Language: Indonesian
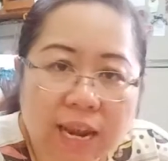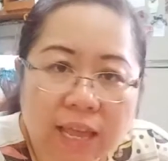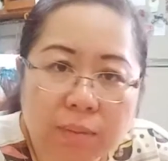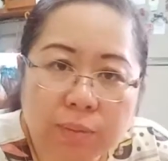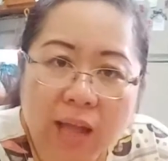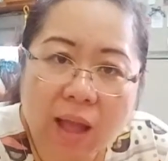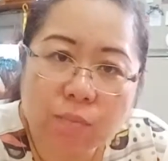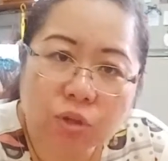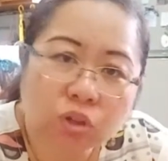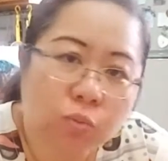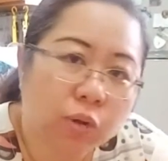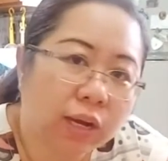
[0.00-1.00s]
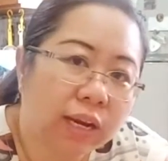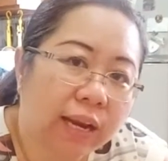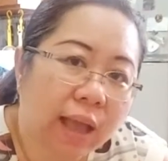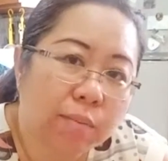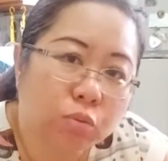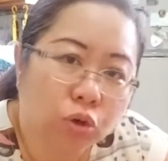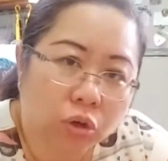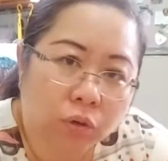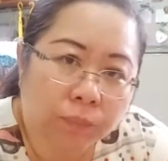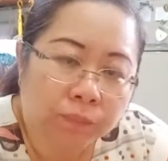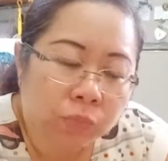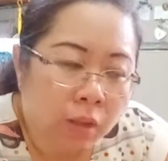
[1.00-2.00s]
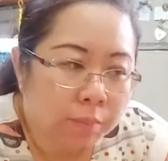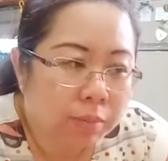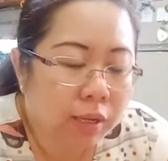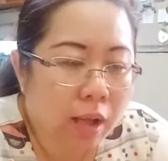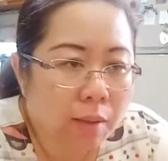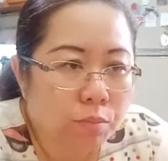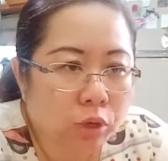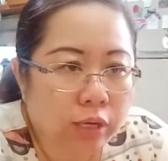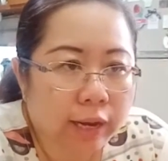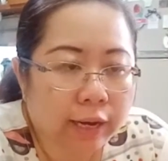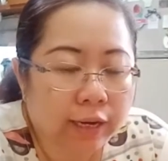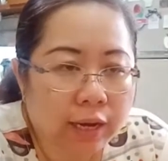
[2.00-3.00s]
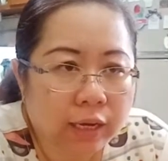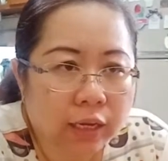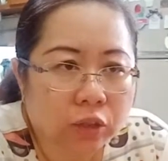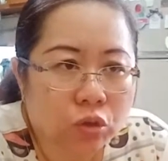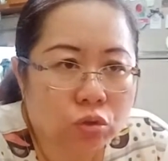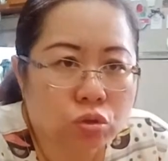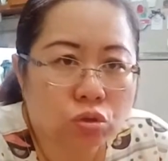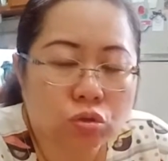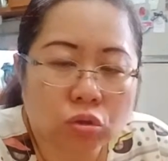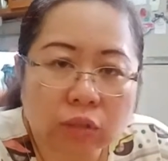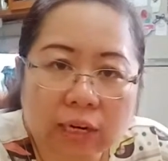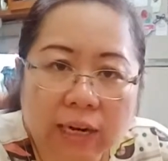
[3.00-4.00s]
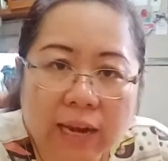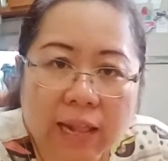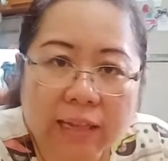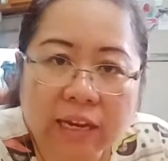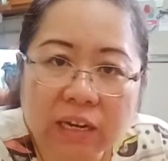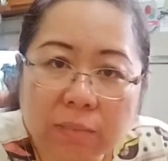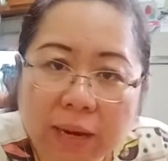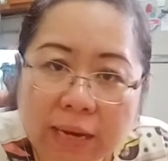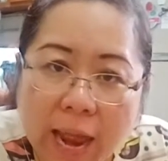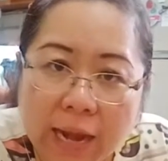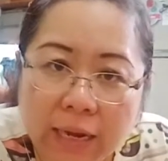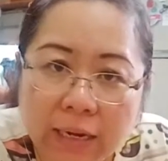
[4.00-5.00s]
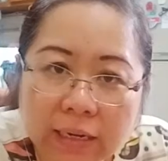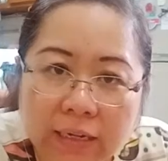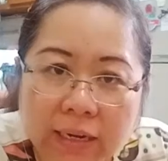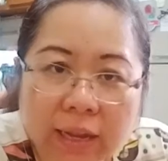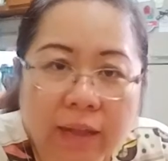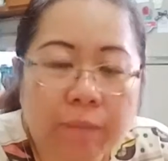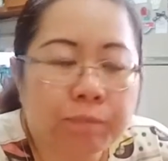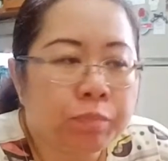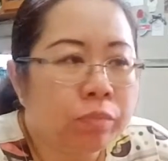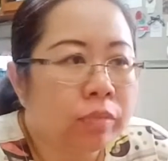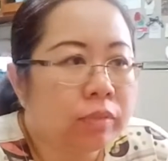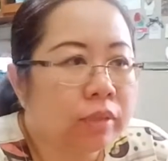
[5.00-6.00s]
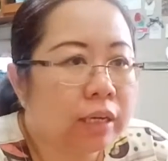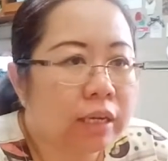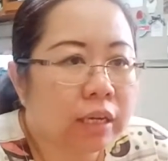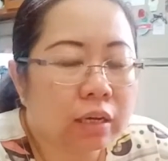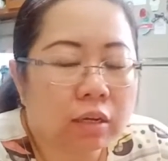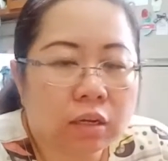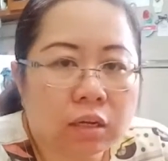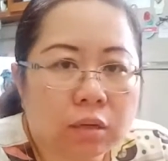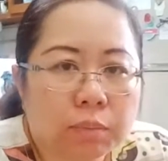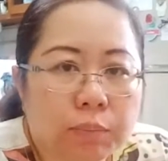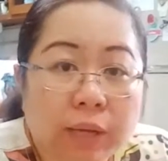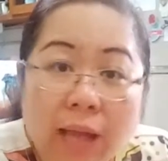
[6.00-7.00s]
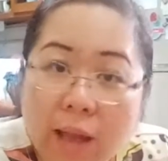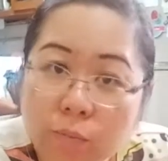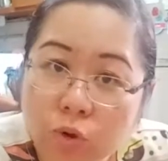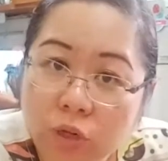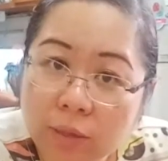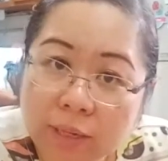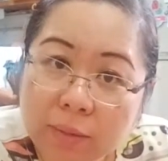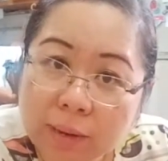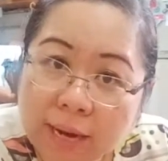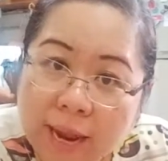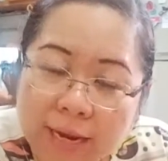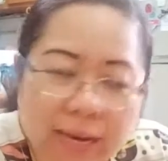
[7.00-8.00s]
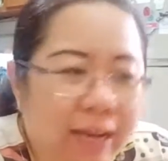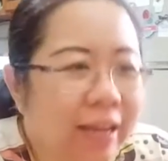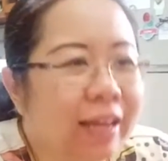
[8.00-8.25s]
salah ya Bika Ambon tuh bukan dari Ambon Bika Ambon yang enak itu justru terkenalnya di Medan ya jadi uh, Bika Ambon tapi di Medan